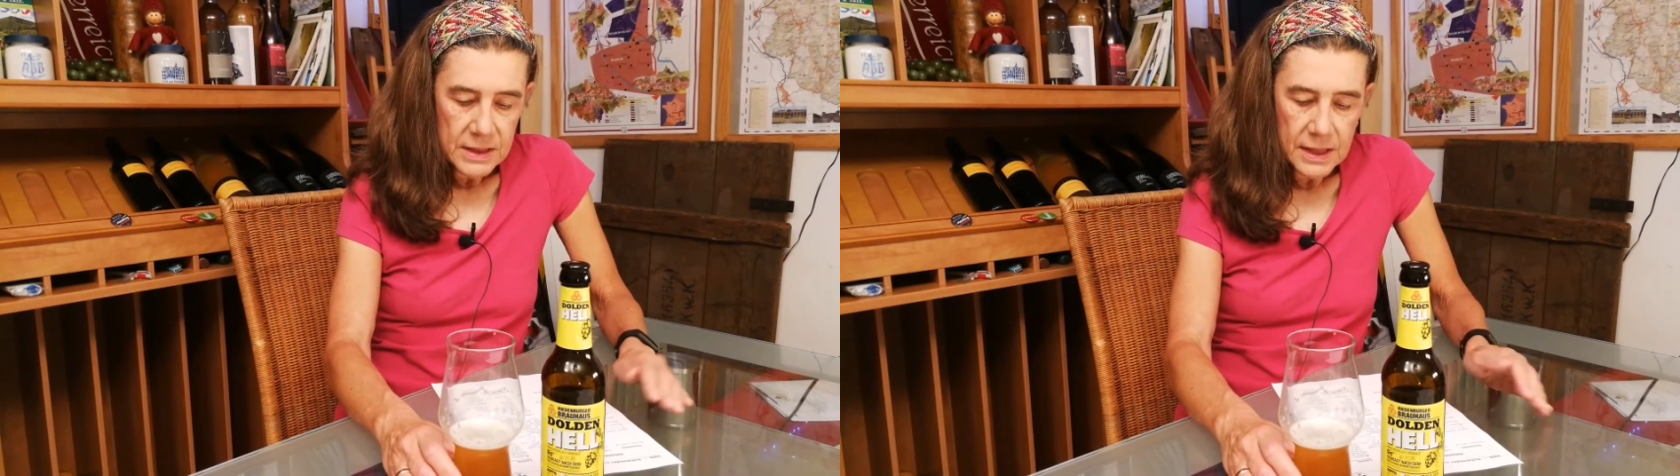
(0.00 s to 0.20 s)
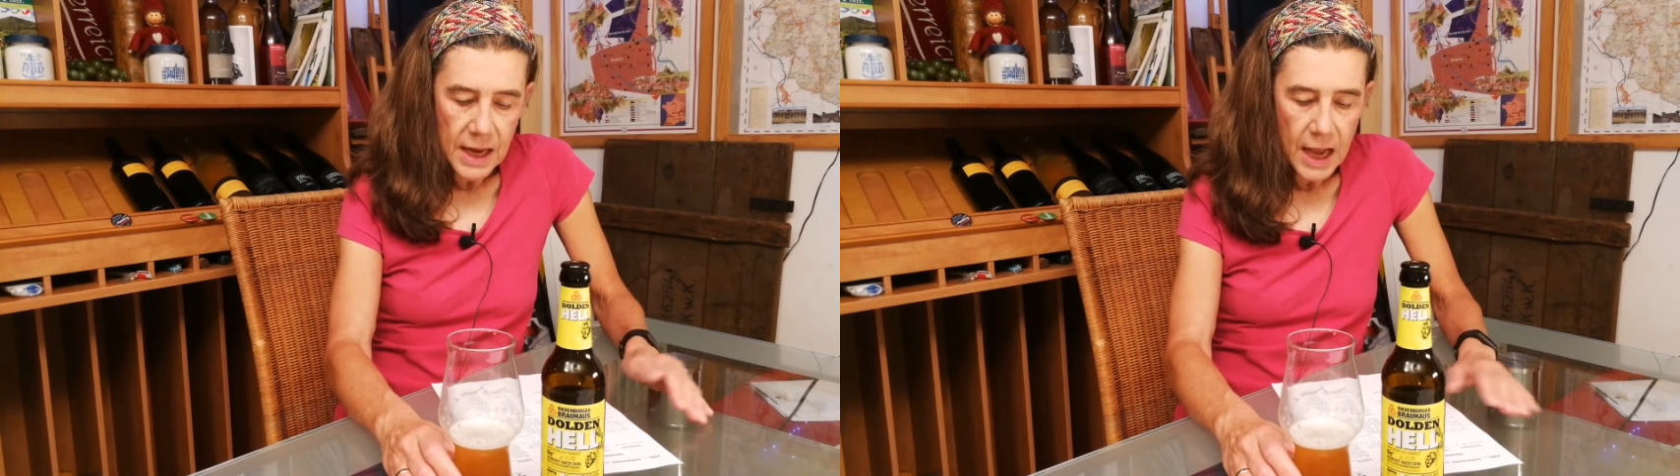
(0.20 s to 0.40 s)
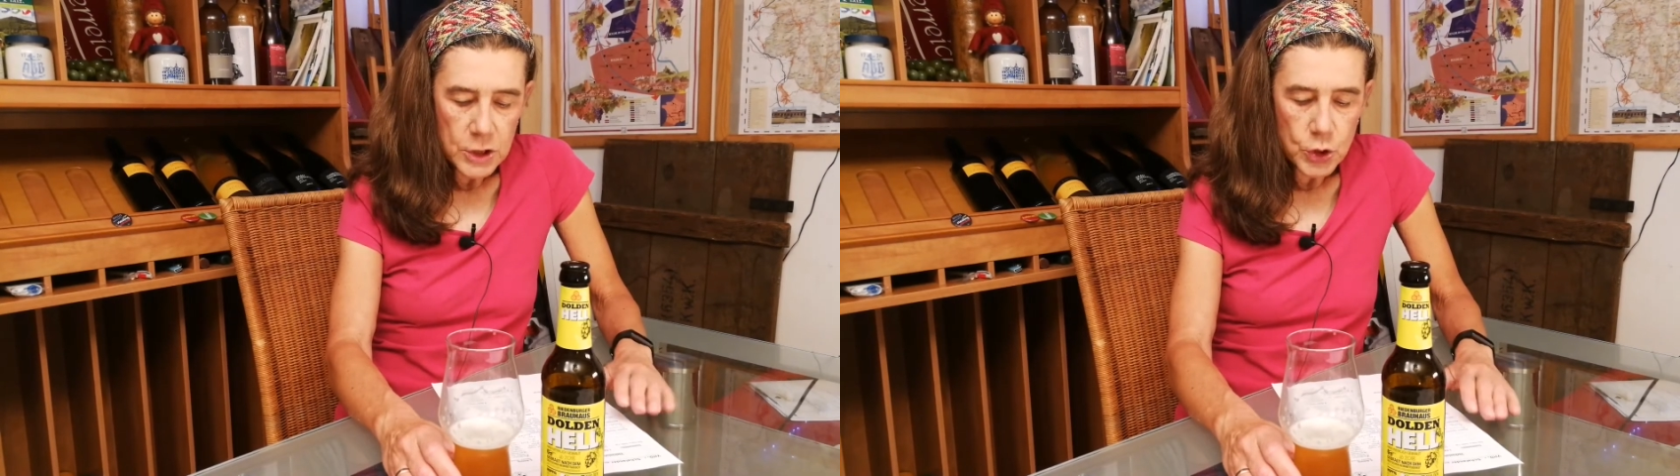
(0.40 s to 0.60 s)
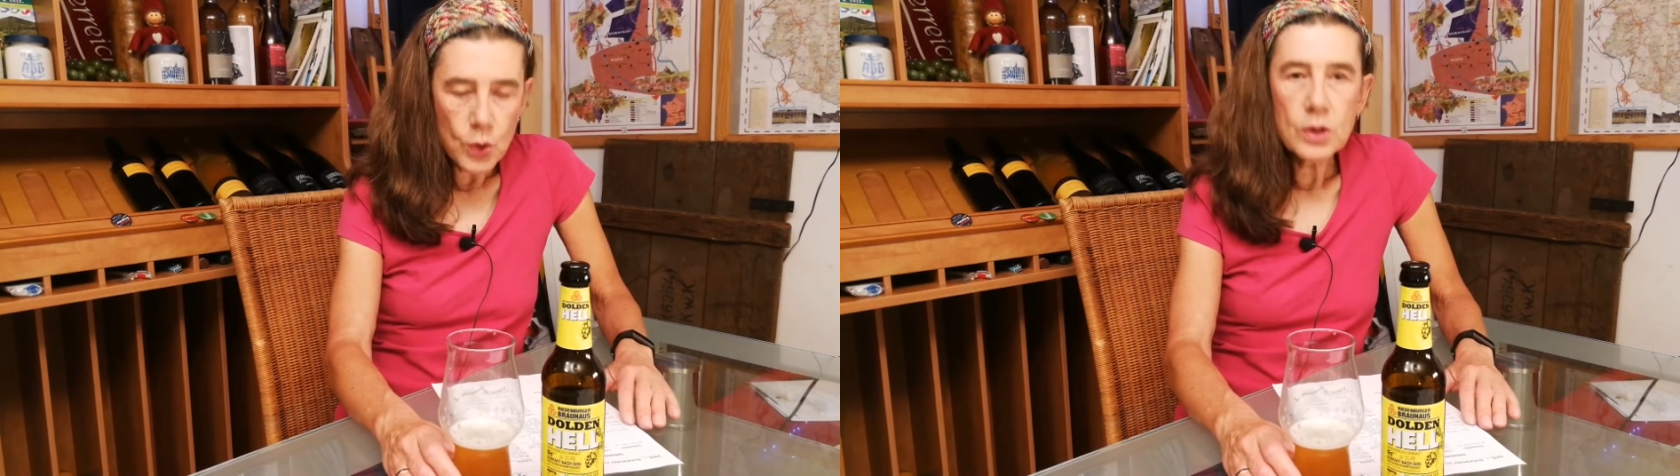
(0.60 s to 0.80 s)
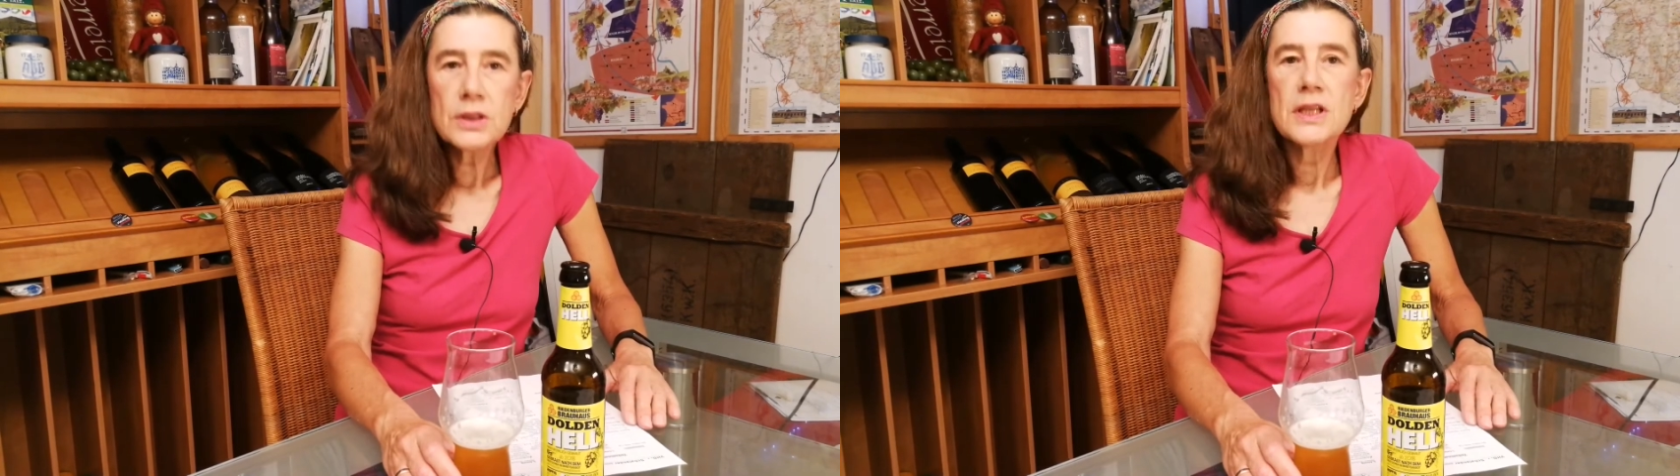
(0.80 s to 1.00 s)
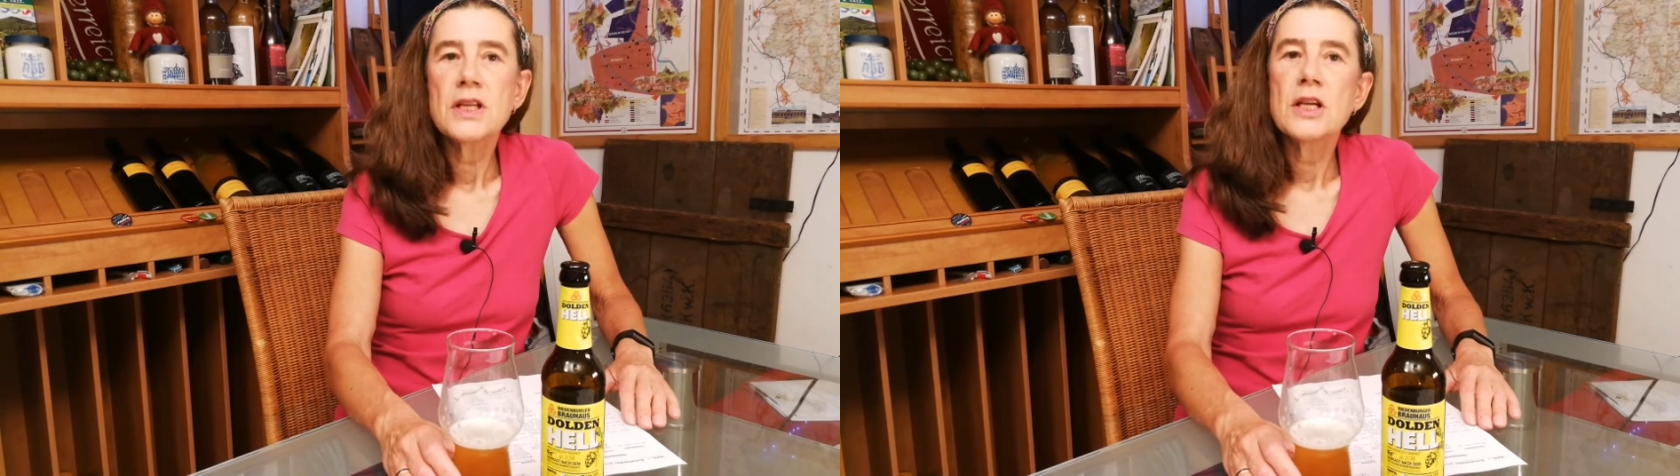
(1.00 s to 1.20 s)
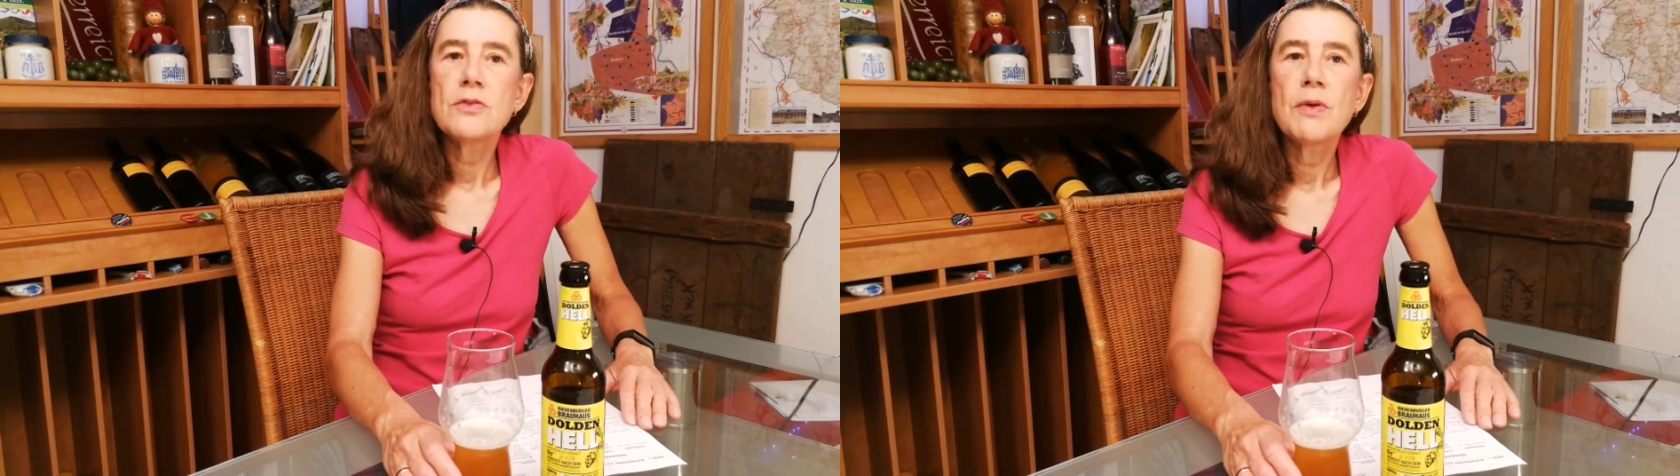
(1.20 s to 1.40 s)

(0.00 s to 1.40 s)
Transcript: Der Nachtrunk, das heißt,